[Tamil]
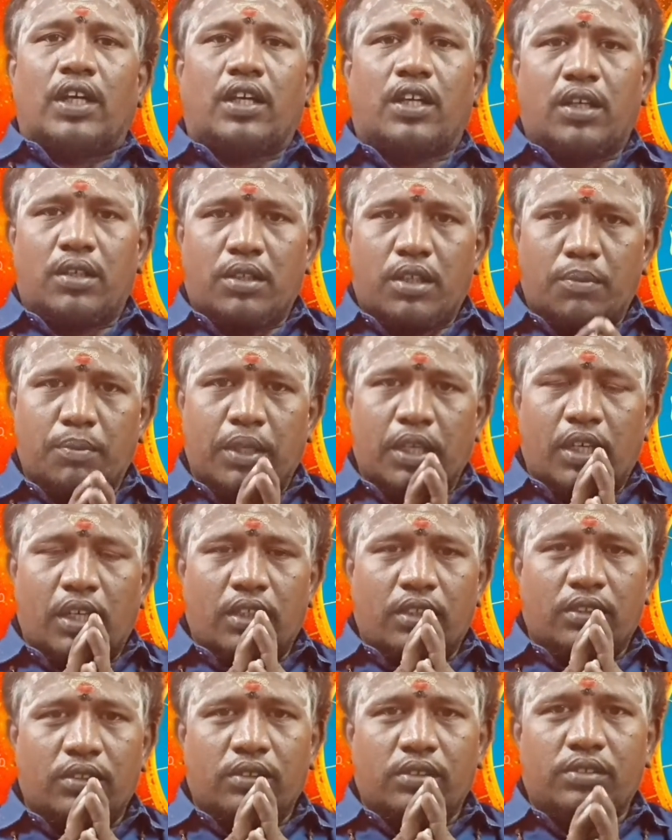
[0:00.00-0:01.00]
வணக்கம்
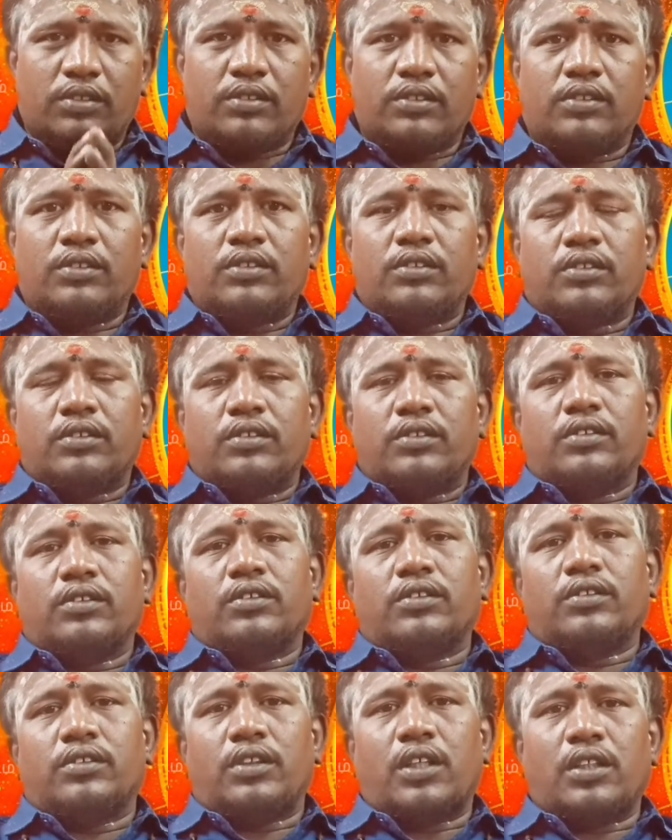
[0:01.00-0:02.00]
நண்பர்களே
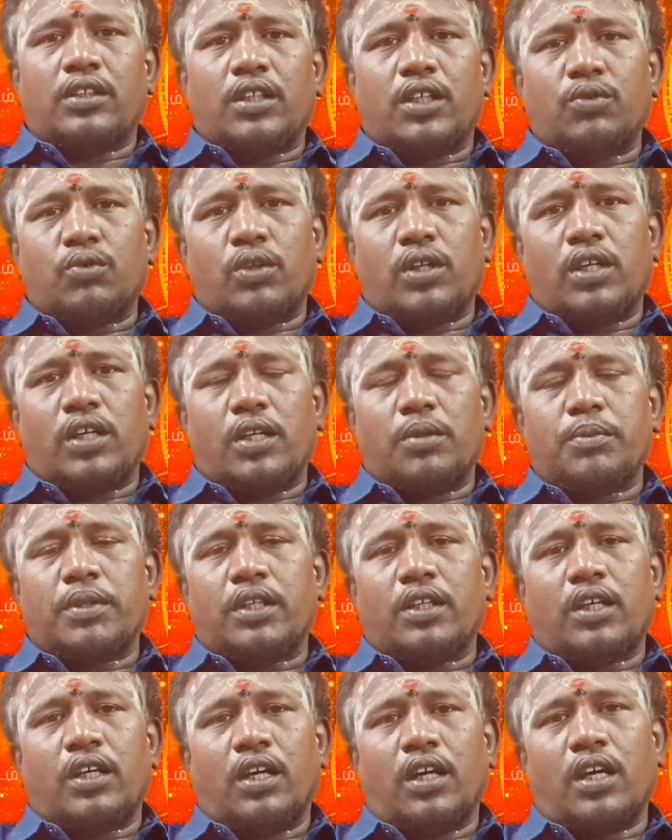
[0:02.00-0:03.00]
நான் தான் உங்கள்
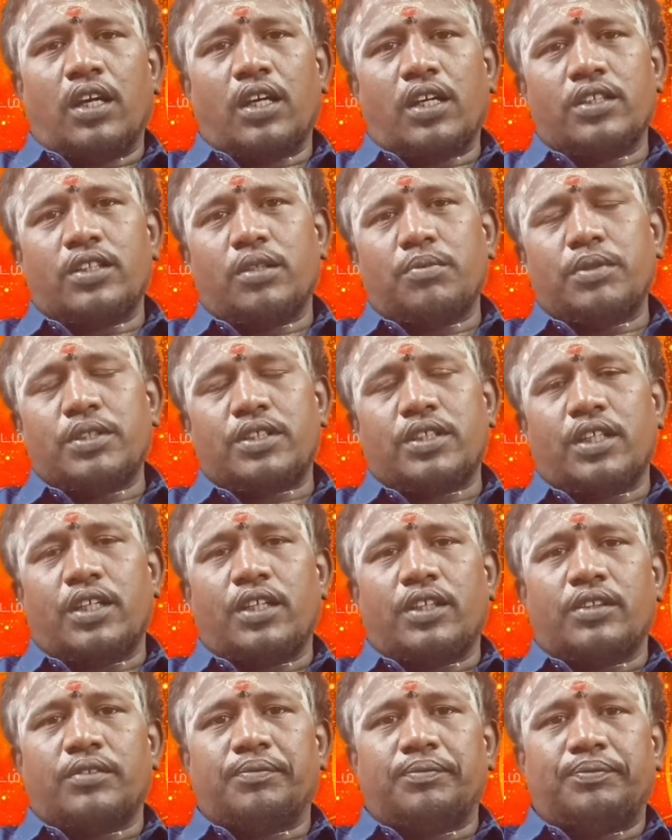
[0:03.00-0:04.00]
நண்பன் ஆர் நடராஜன்
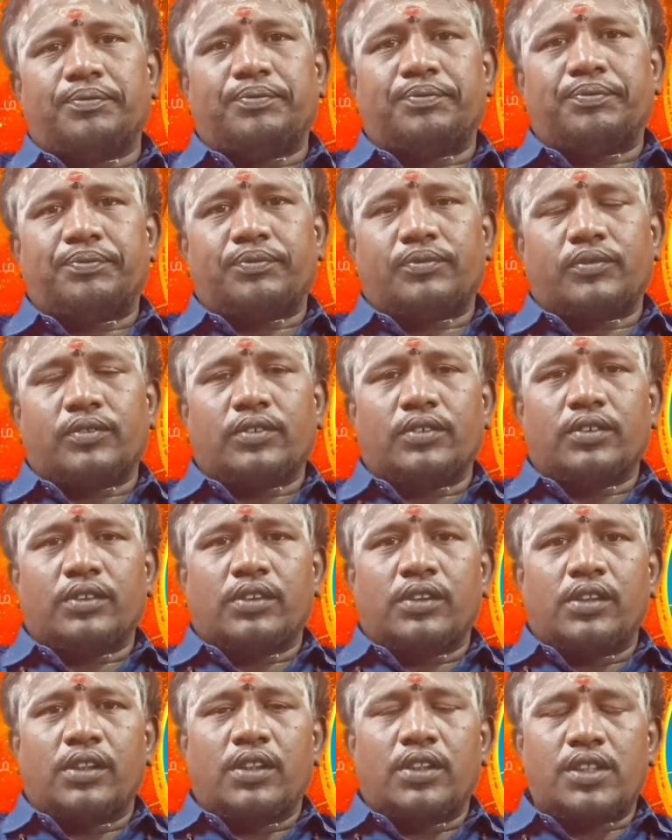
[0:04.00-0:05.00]
பேசுகிறேன்
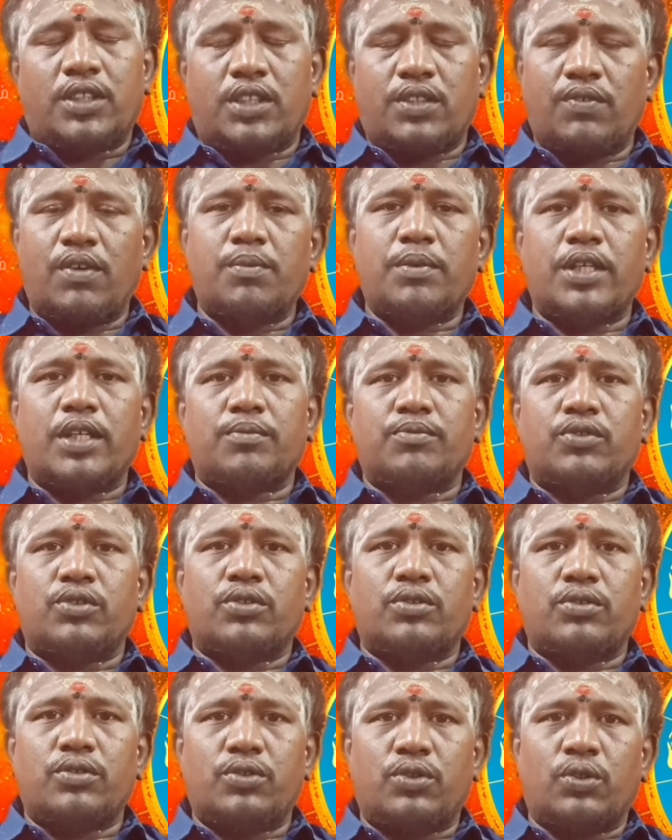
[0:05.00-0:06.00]
சிவமயம்
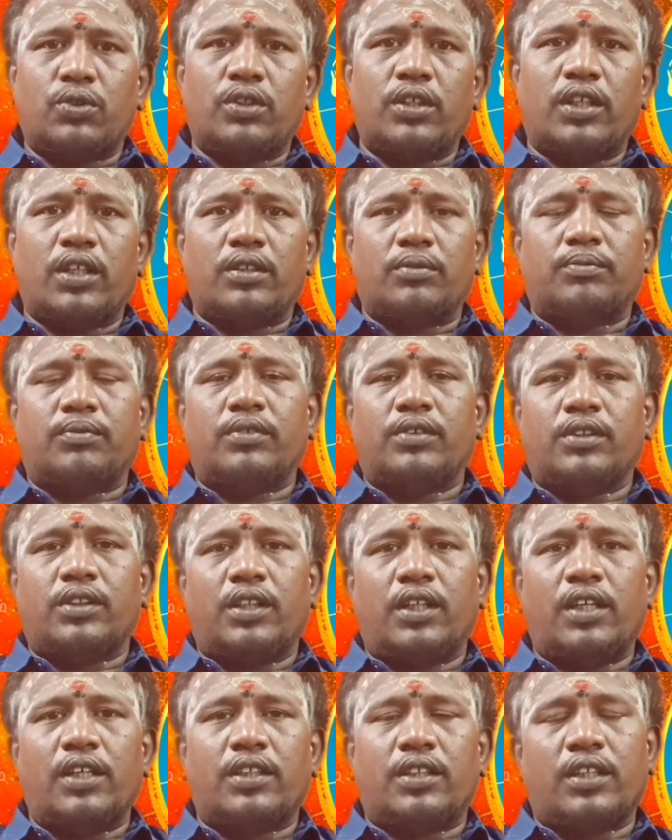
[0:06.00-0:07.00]
ஜோதிட
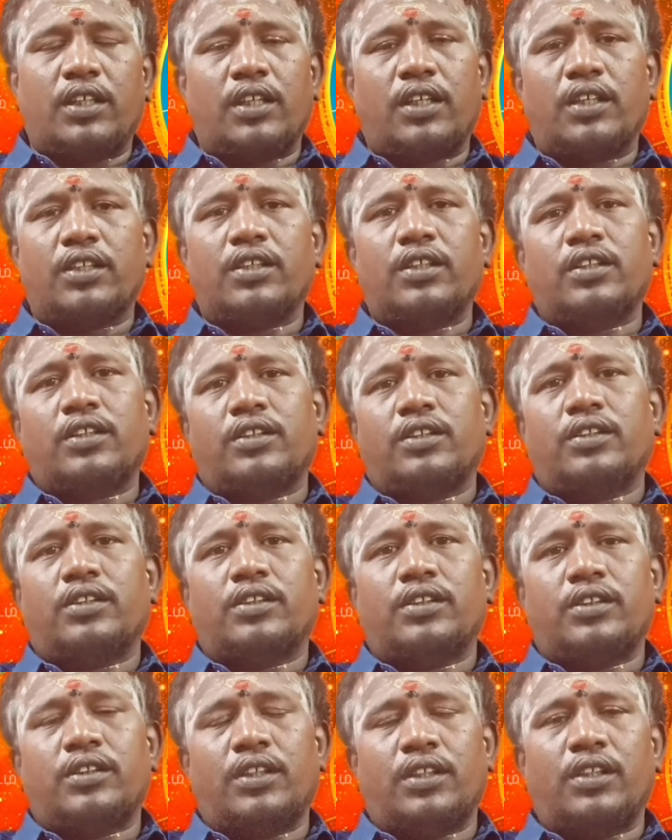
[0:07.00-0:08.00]
நிலையத்திலிருந்து
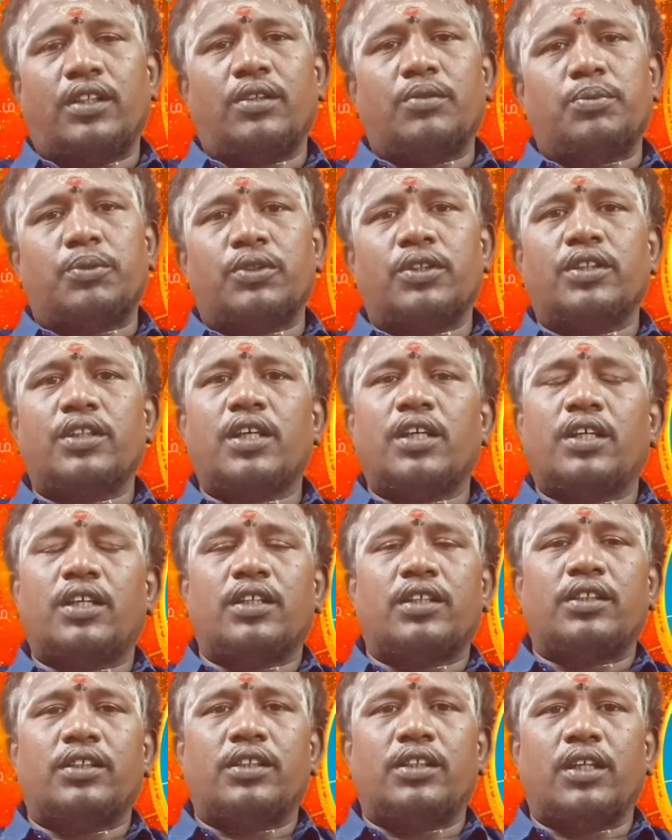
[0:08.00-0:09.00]
இன்று
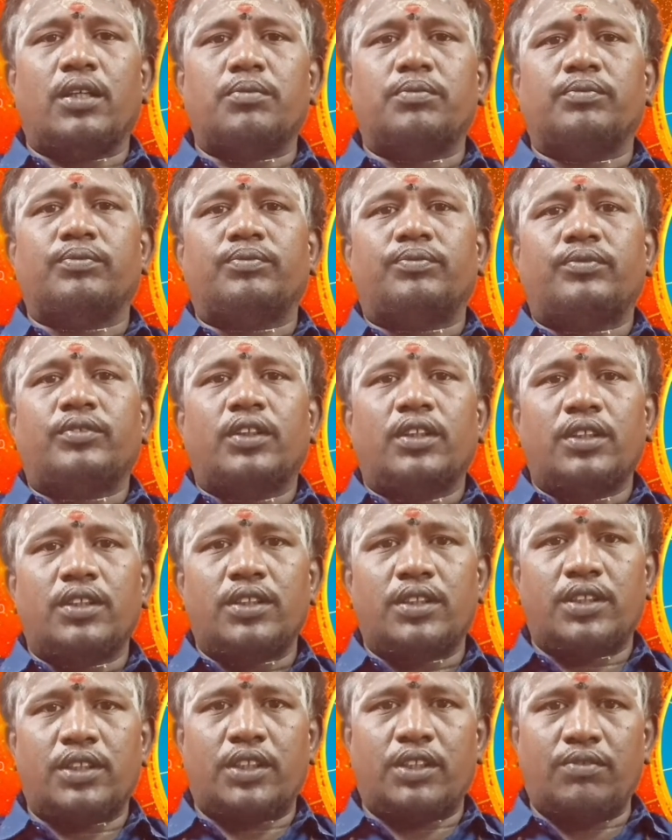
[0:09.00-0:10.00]
புதிதாக நம்
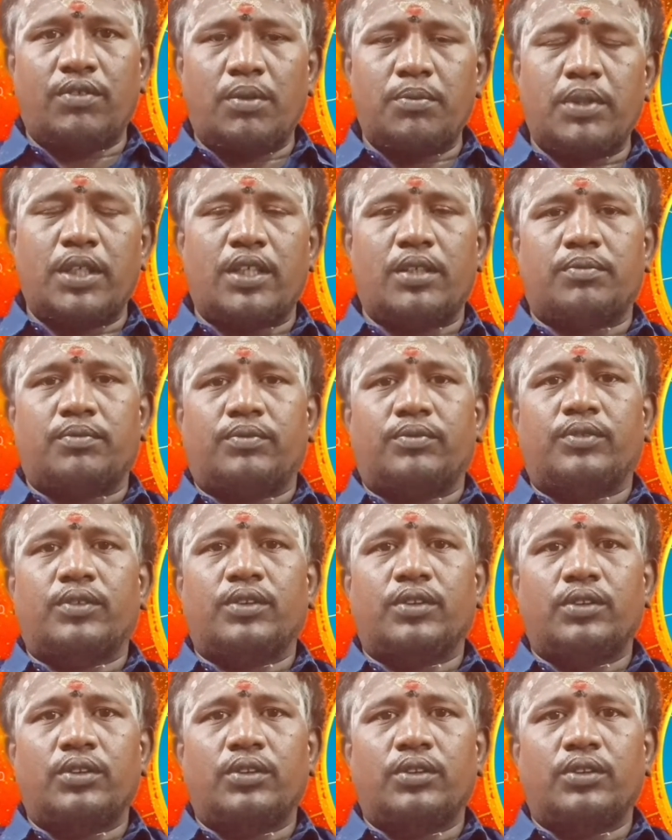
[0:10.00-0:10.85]
சிவமயம்